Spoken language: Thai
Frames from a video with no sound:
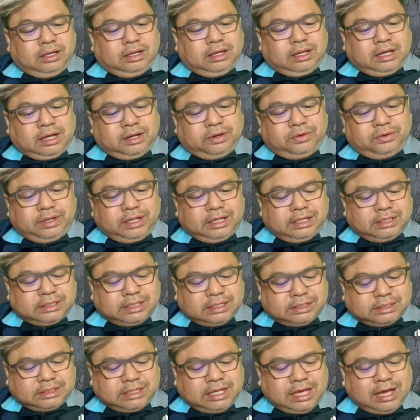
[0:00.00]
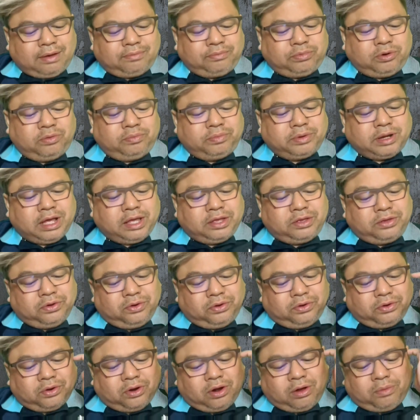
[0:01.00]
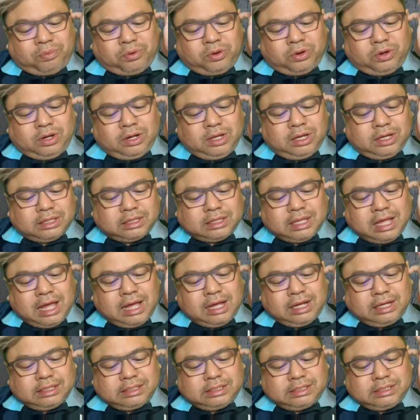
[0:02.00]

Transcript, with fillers: อนุทินศักดิ์สยามพบนายกรอผลเลือกตั้ง